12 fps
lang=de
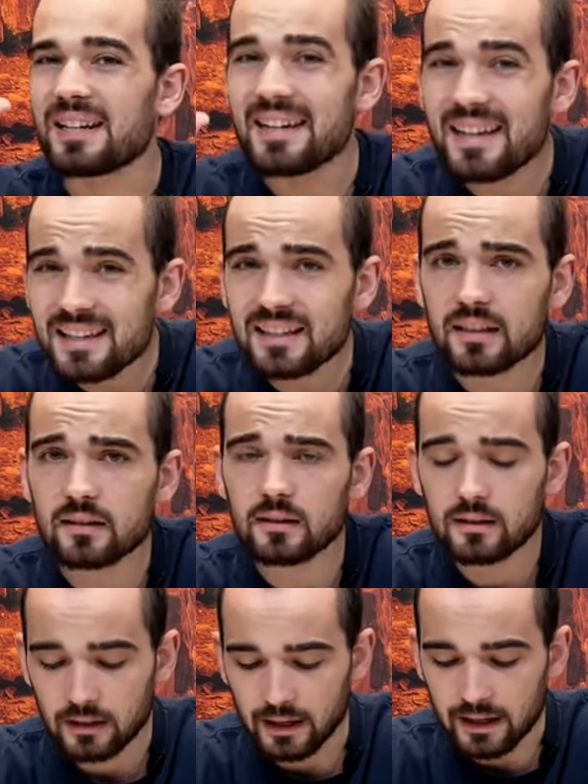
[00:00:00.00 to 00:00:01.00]
nicht,
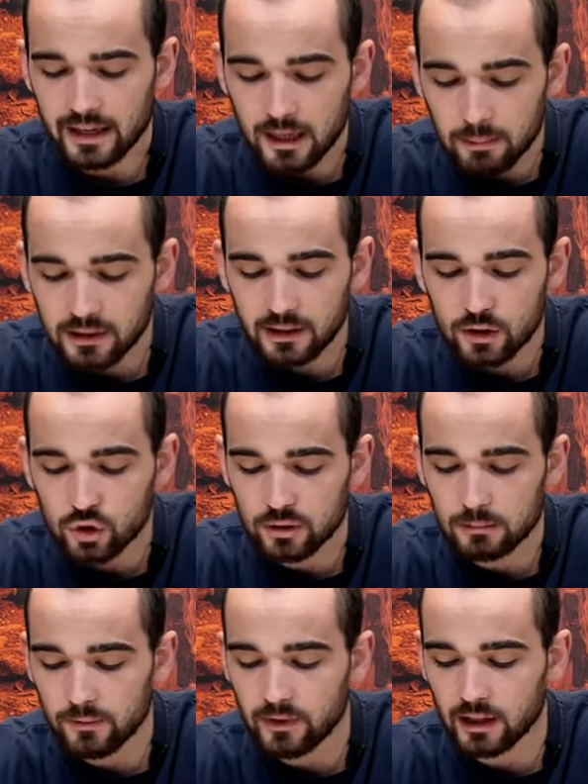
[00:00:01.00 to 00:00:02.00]
erhebe deine
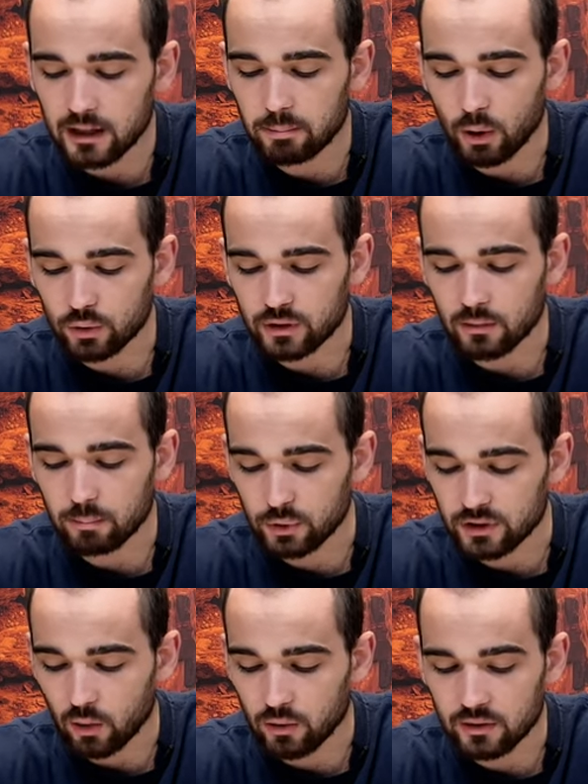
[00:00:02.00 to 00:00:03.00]
Stimme wie eine
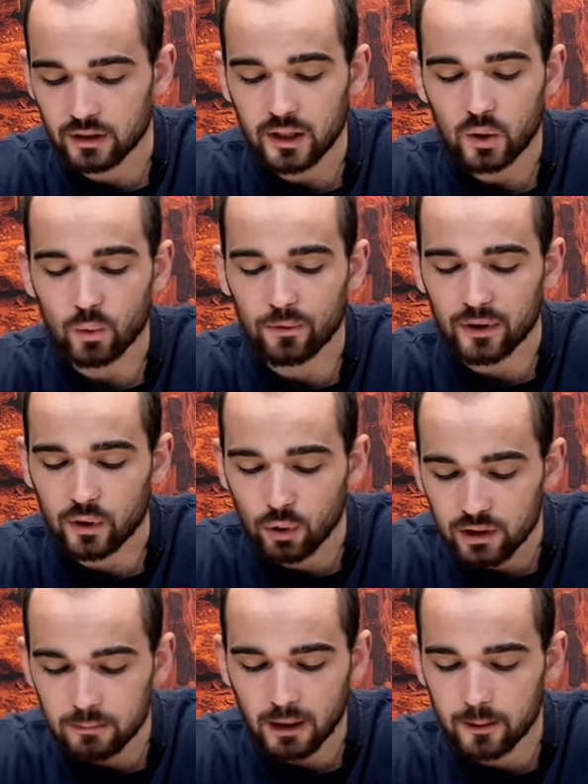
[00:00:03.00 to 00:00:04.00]
Posaune und
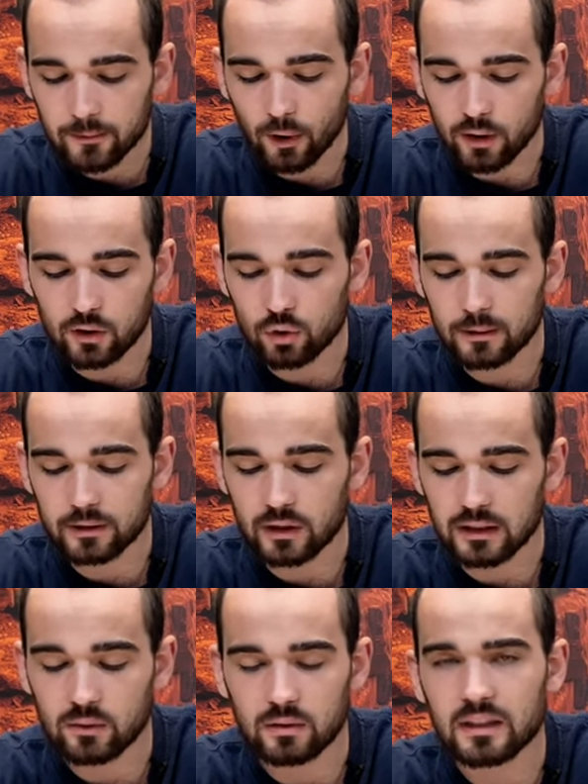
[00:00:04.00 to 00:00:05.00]
verkünde meinem Volk ihre
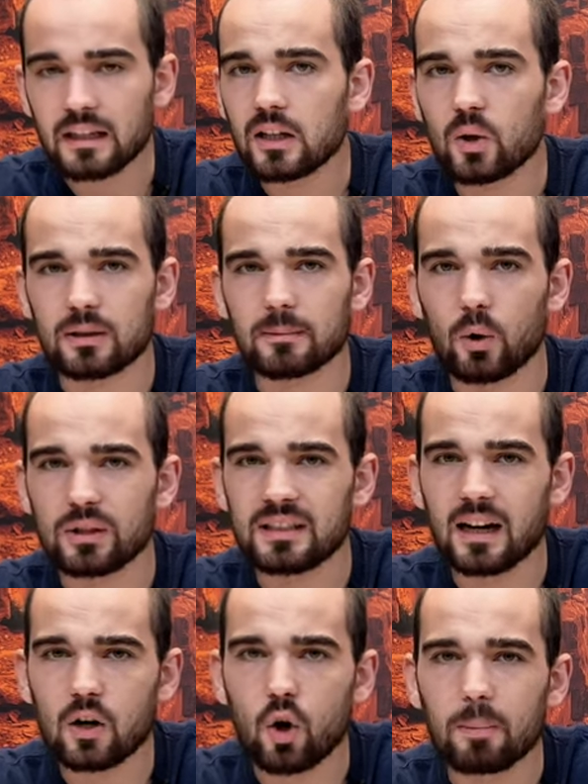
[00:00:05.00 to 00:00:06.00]
Übertretungen und dem Haus
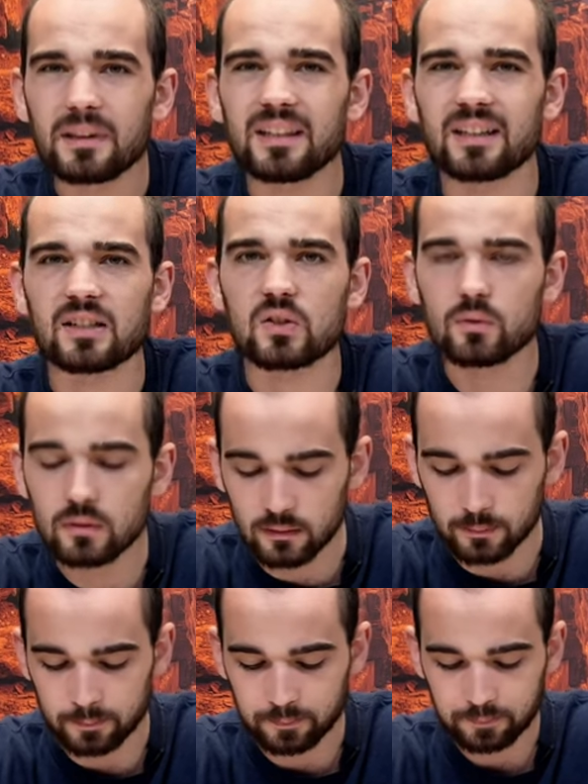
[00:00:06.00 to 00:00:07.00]
Jakob ihre
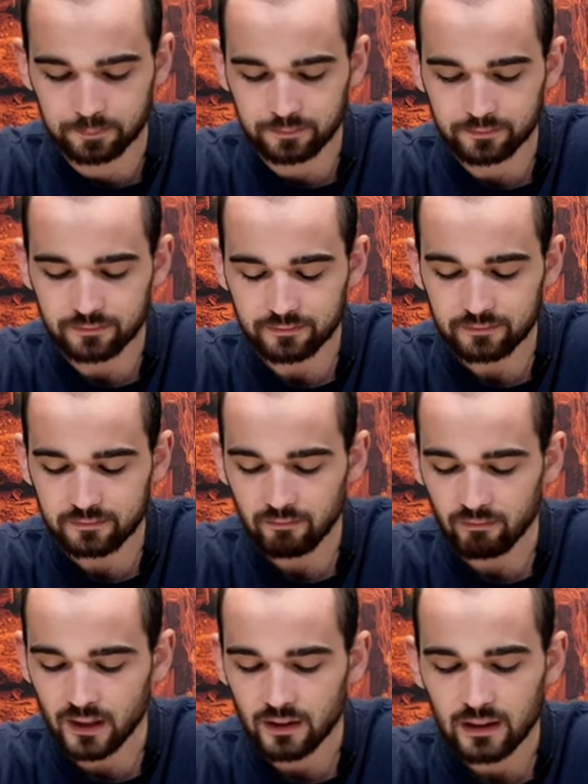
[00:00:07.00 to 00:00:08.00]
Sünden.
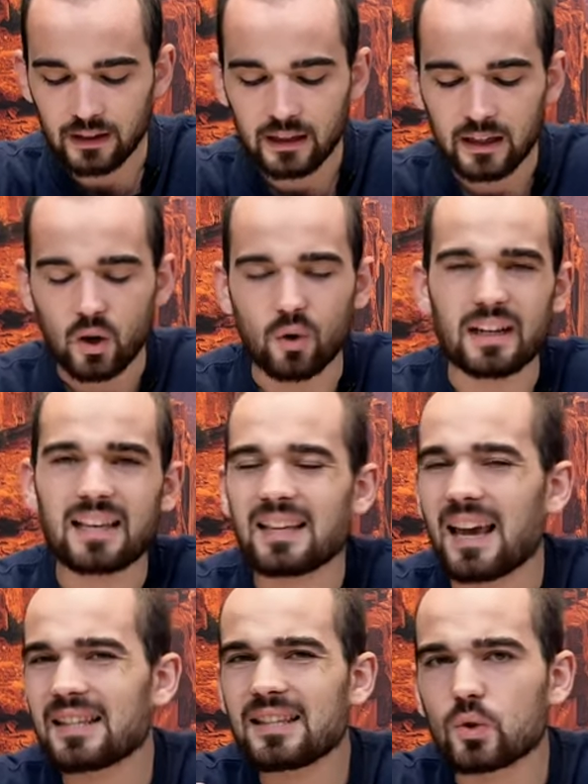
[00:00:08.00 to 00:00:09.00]
Und es,
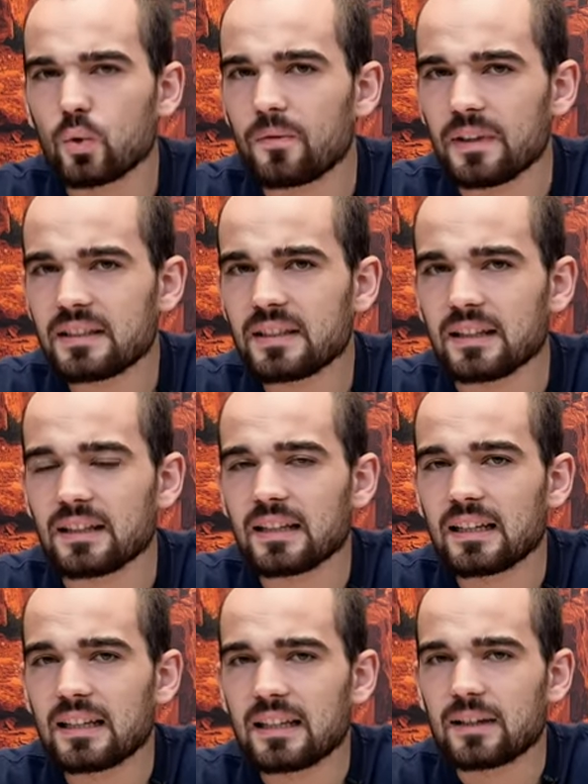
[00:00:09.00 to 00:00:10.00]
es ist so witzig,
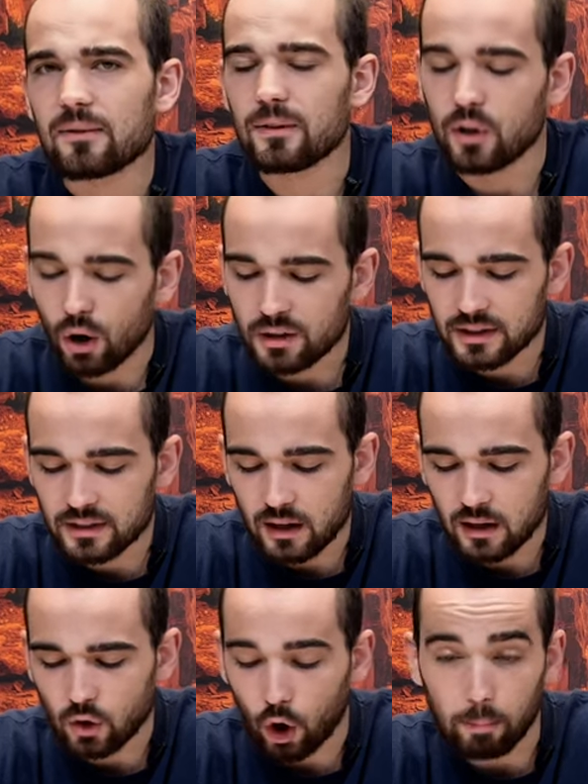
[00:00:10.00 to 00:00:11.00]
wie Leute
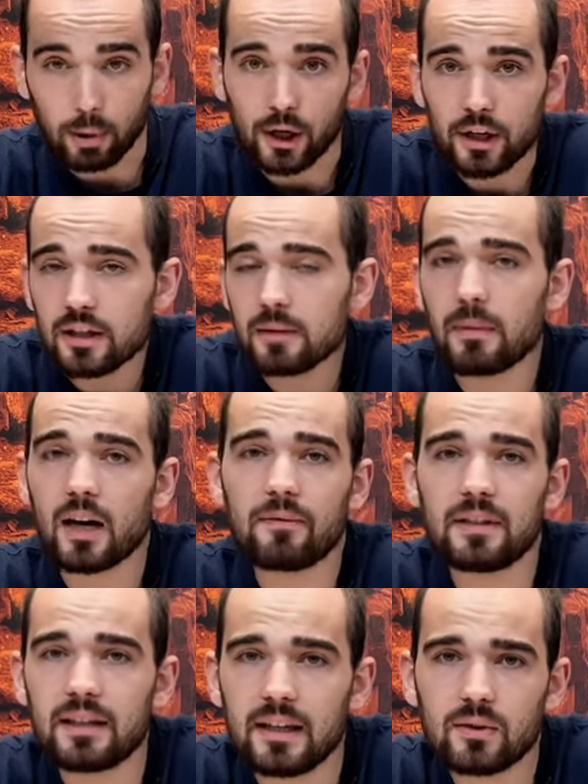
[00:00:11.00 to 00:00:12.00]
sagen, oh, predige mehr
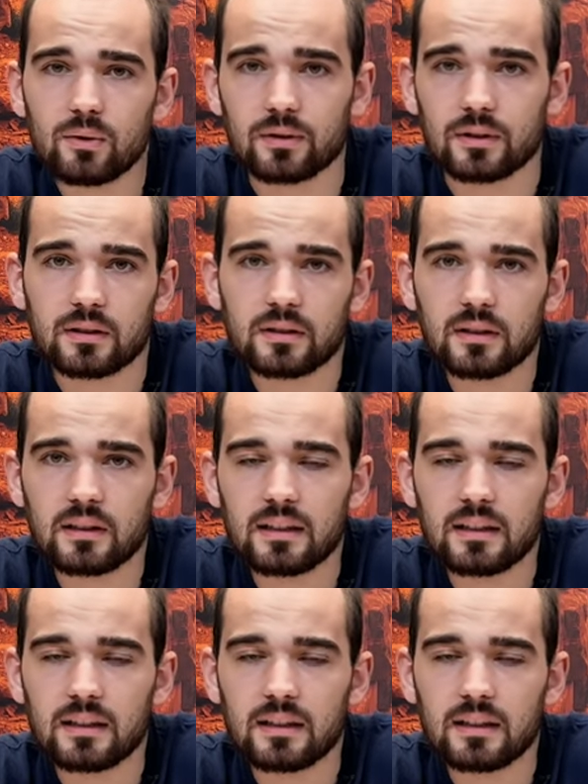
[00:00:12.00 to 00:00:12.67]
wie Jesus.